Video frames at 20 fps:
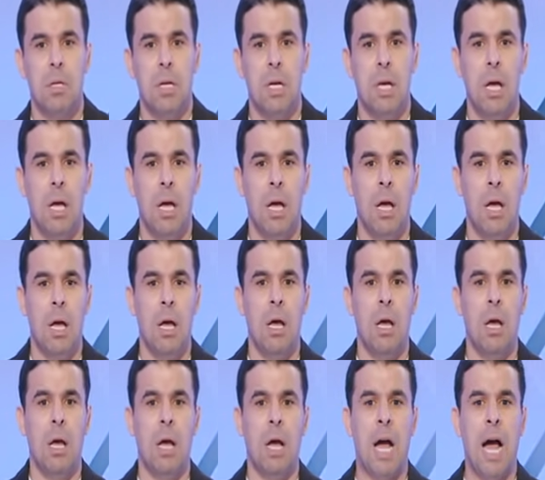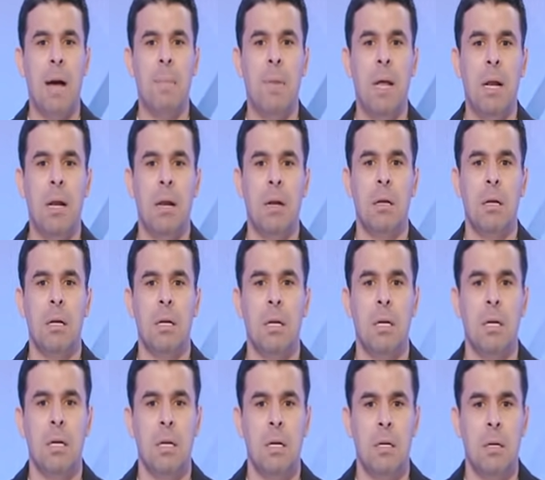آه، عمل
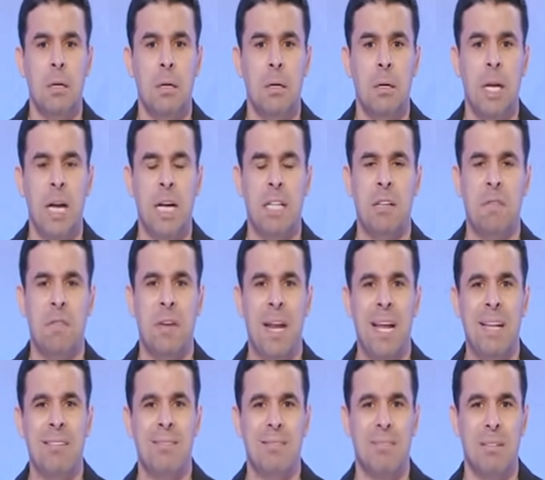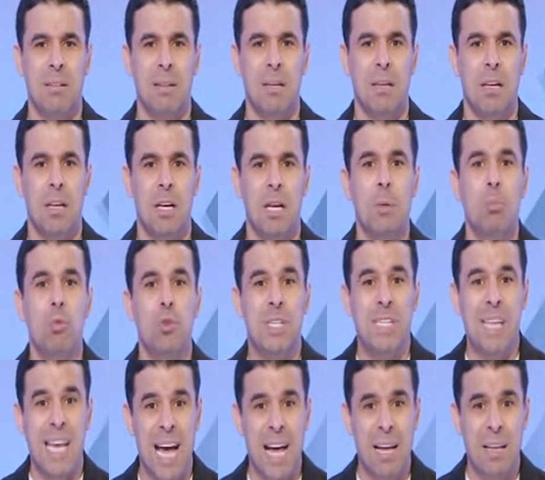احتفالات
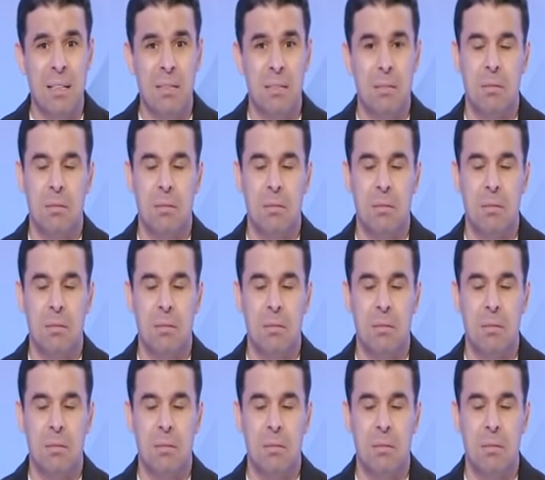مسيئه